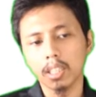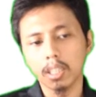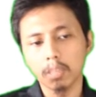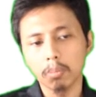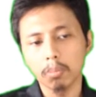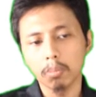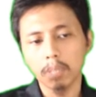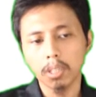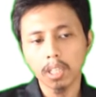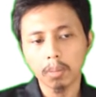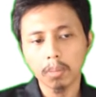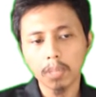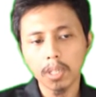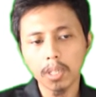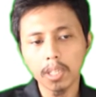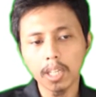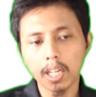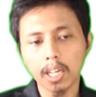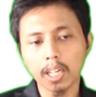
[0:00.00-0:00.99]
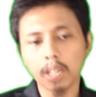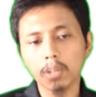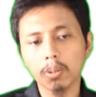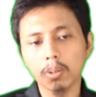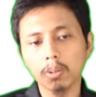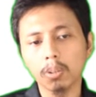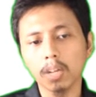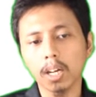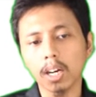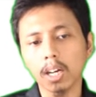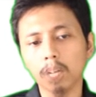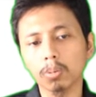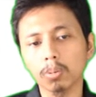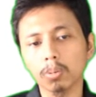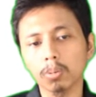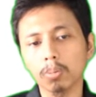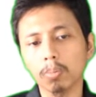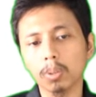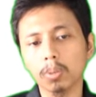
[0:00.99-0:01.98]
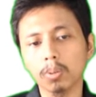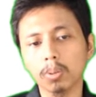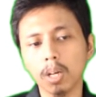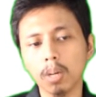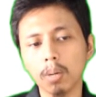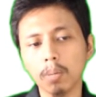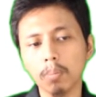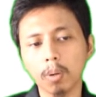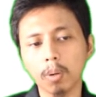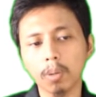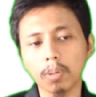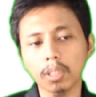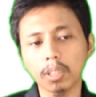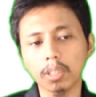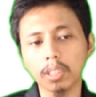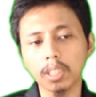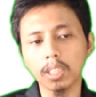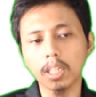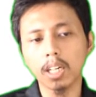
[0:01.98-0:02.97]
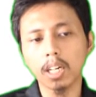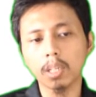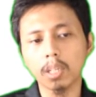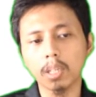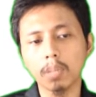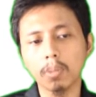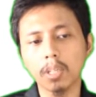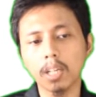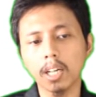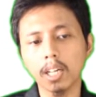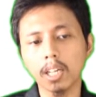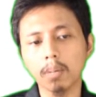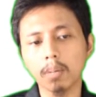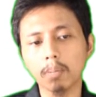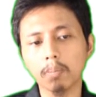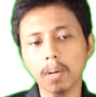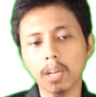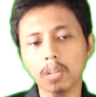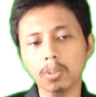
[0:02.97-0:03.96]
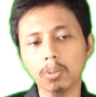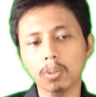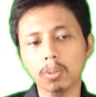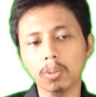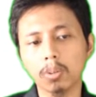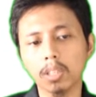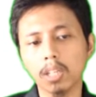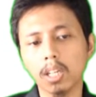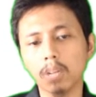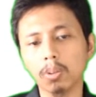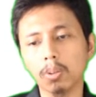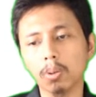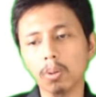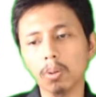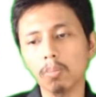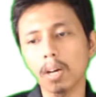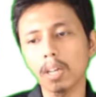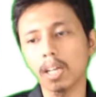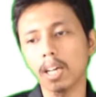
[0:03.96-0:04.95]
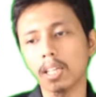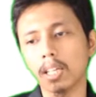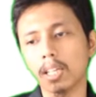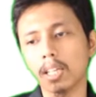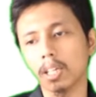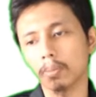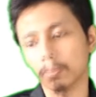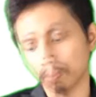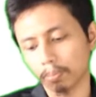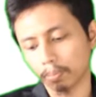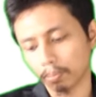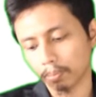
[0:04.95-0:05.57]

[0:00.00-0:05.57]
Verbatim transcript: Bintang biner digunakan untuk menentukan properti dari bintang yang paling sulit dihitung masanya.